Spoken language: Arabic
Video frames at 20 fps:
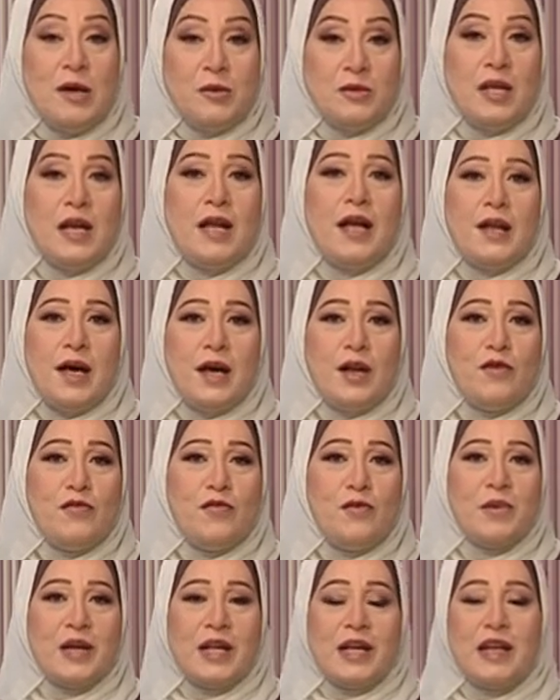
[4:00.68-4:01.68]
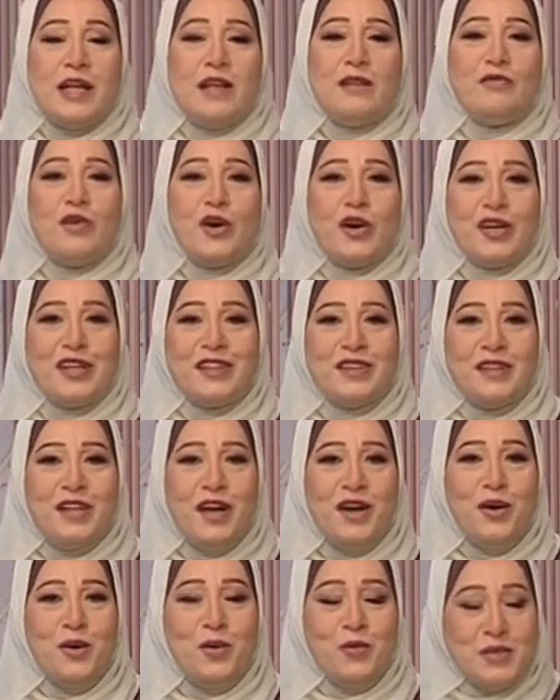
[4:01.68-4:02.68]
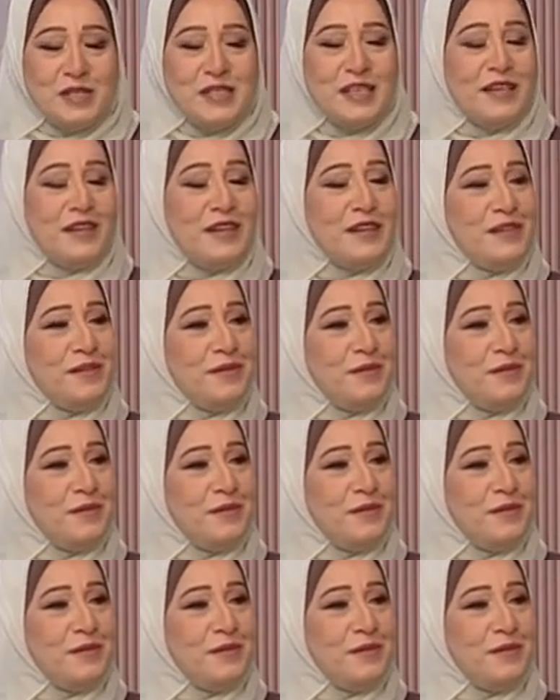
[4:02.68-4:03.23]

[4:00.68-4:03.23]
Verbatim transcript: وده اللي هنعرفه من خلال فقرتنا وزينه